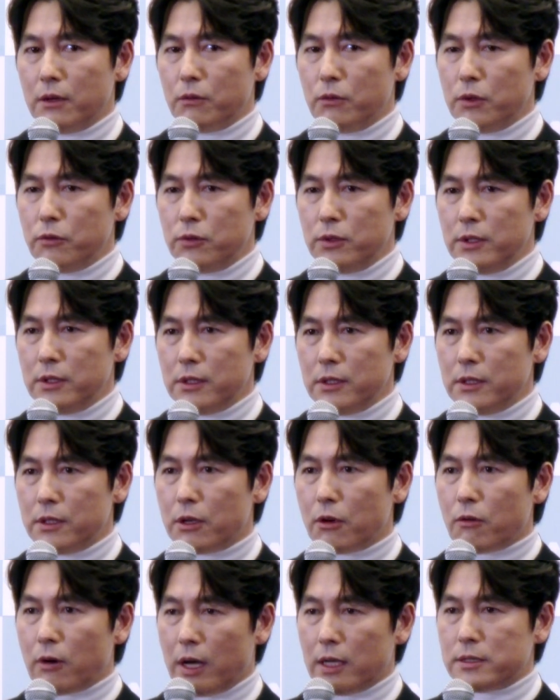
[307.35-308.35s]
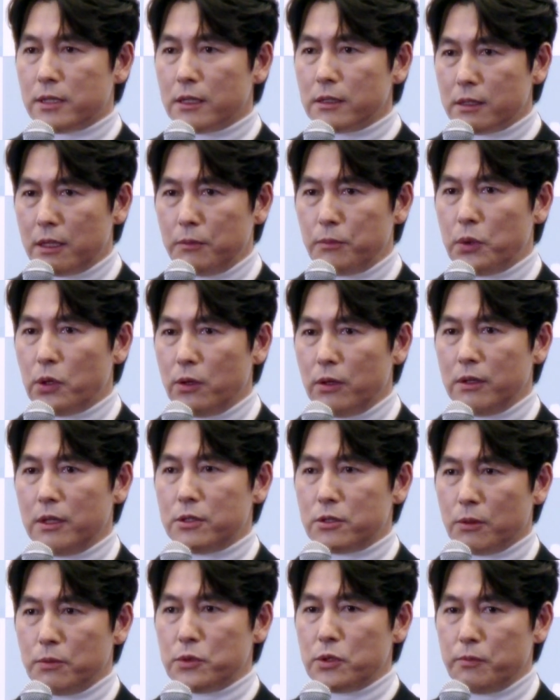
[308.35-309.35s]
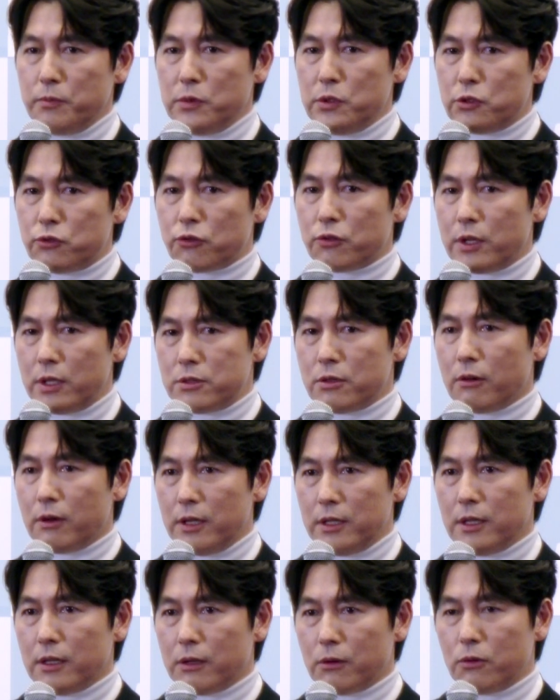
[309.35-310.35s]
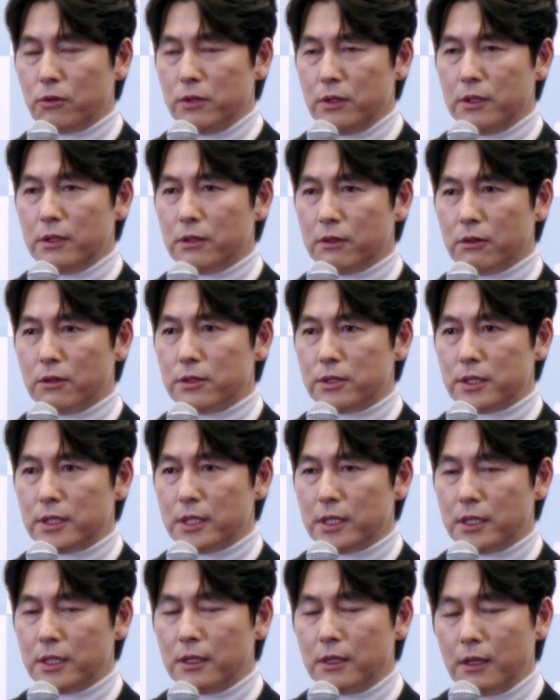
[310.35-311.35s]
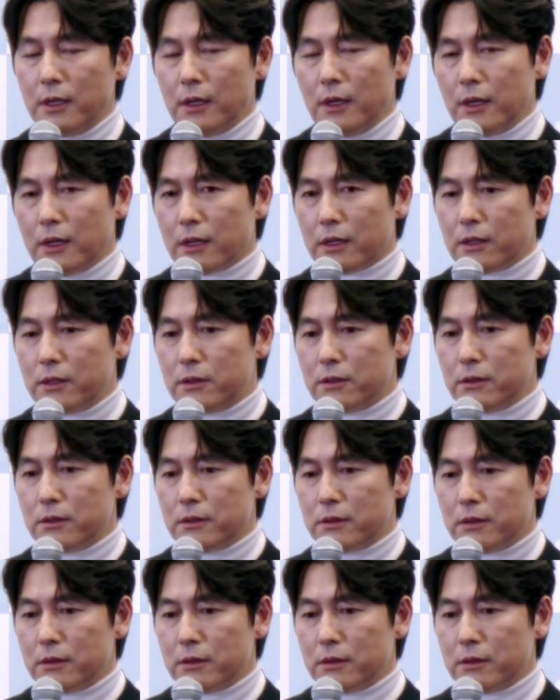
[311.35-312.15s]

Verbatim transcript: 우리는 이렇게 과장된 표현에 점점 익숙해져 가고 있는 거지. 그래서